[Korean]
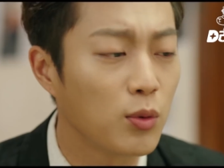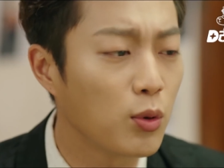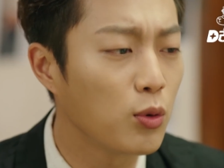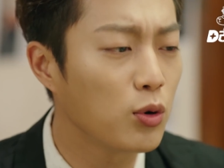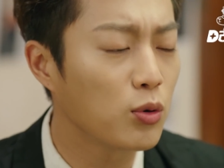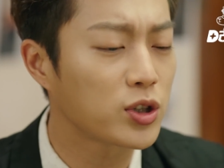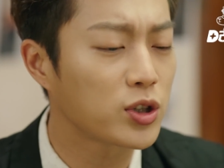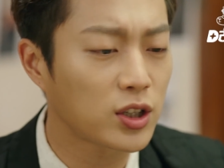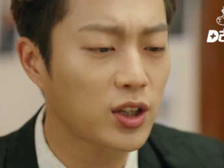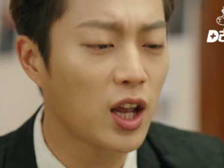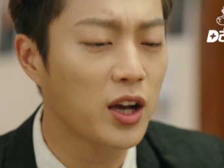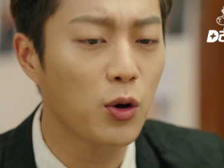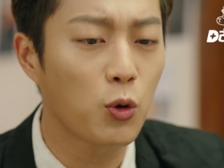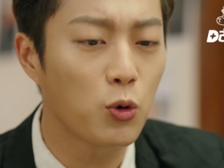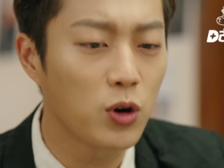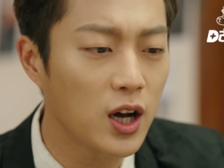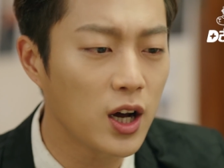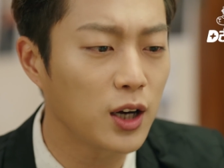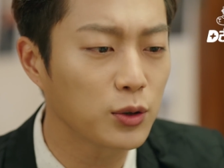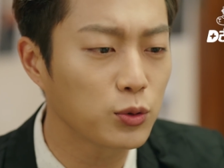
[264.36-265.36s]
오 식탁에
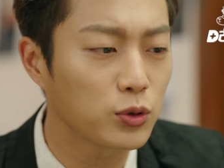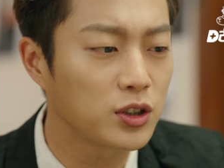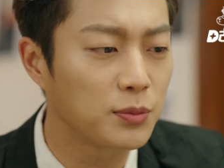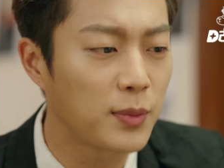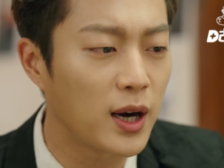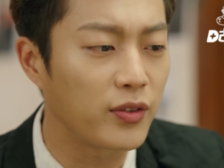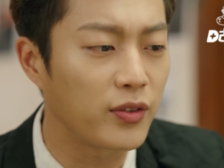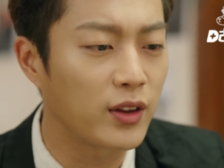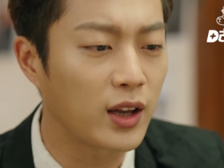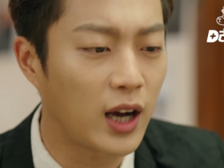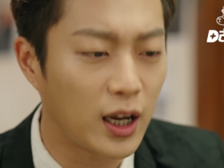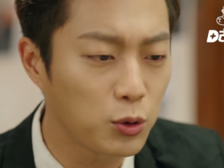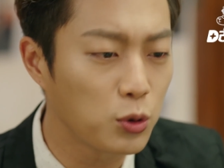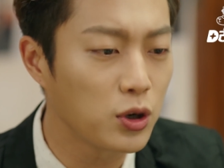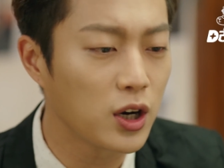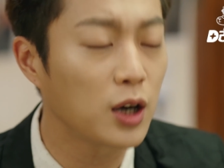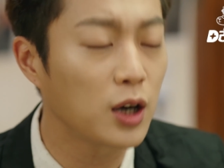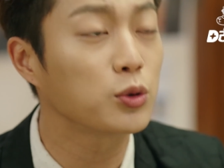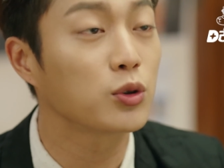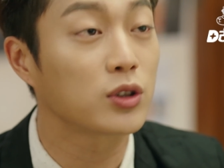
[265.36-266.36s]
올라와도 그만 안
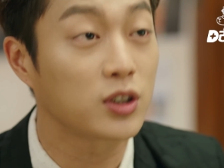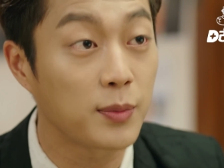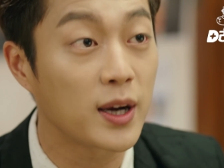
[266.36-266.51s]
올라와도